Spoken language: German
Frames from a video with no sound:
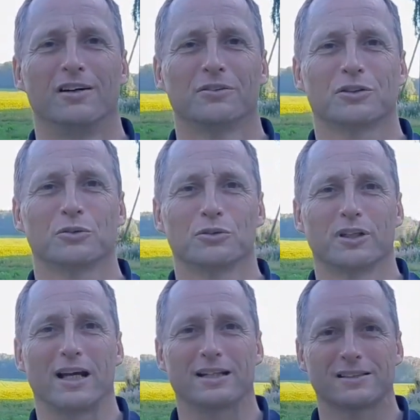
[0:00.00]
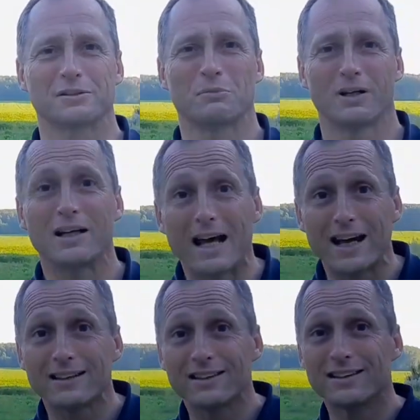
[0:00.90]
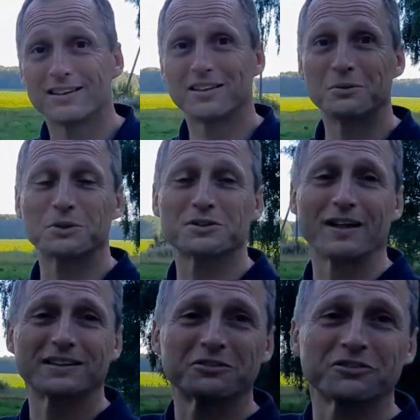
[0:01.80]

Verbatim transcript: Und er konnte erstes Mal alleine über das weite